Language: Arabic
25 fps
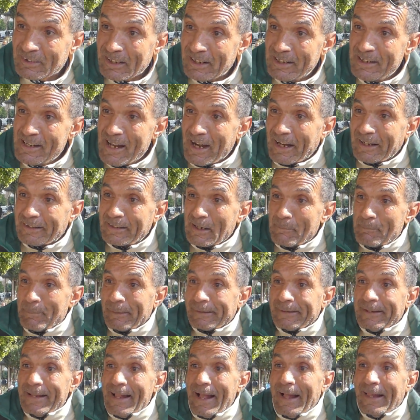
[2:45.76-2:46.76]
لا
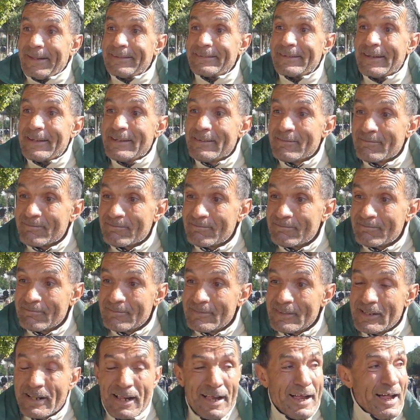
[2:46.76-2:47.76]
كتبت لا حد شيء
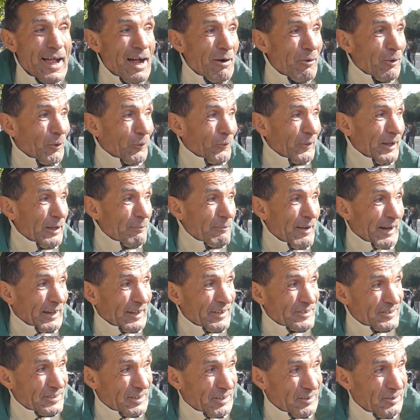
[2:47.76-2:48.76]
هاو خويا
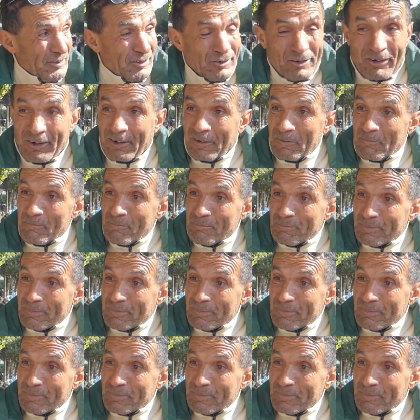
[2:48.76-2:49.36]
مركز سرديغول